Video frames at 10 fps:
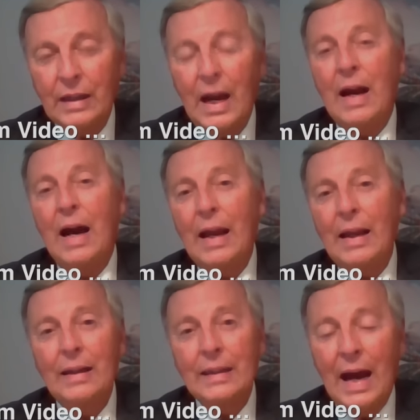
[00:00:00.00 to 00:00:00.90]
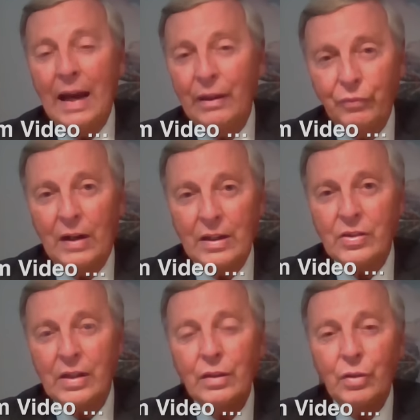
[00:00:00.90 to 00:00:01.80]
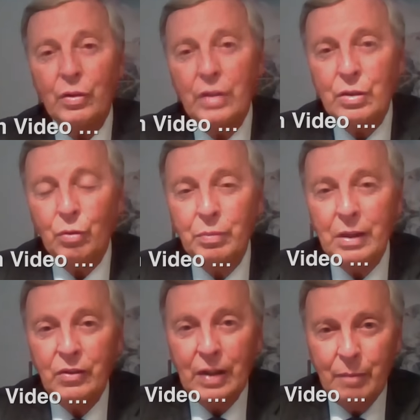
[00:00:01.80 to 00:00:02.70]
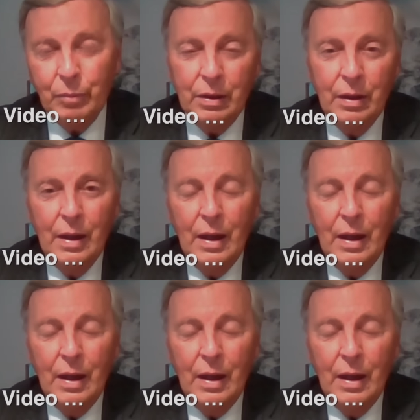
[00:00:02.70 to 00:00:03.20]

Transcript: Ja, heiliger Einfall. Es geht doch nicht um die Themen.